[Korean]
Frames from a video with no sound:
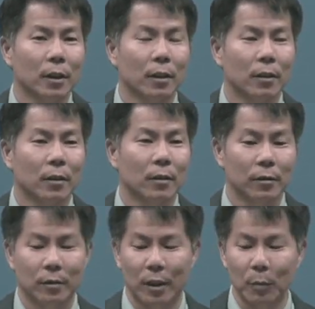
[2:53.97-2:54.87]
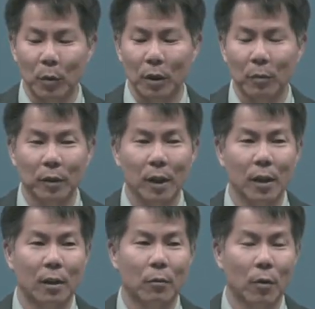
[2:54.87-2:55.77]
어,
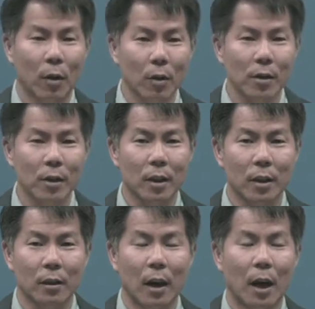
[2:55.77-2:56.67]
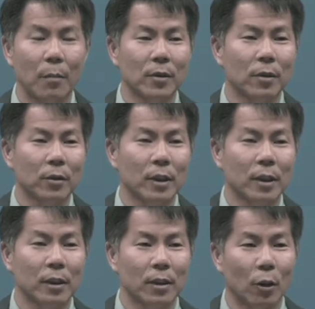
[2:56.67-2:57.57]
디모데보다 훨씬 앞서
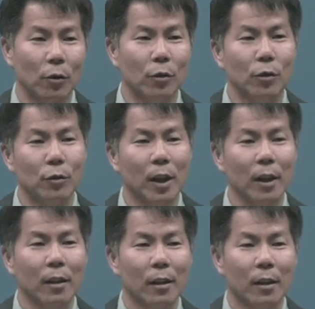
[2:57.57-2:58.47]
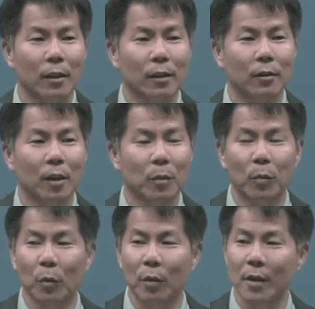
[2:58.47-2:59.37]
있는 견륜의 그러한
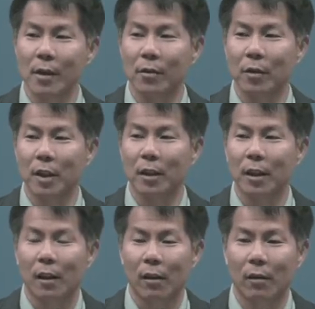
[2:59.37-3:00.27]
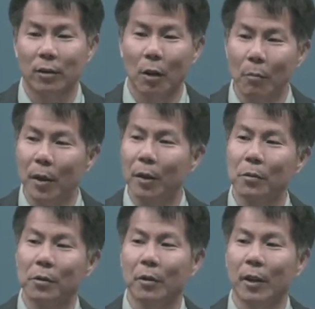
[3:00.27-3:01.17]
목회자적인 어,
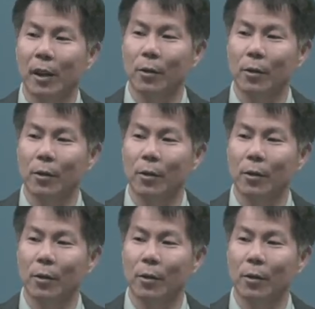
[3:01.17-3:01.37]
선배로서의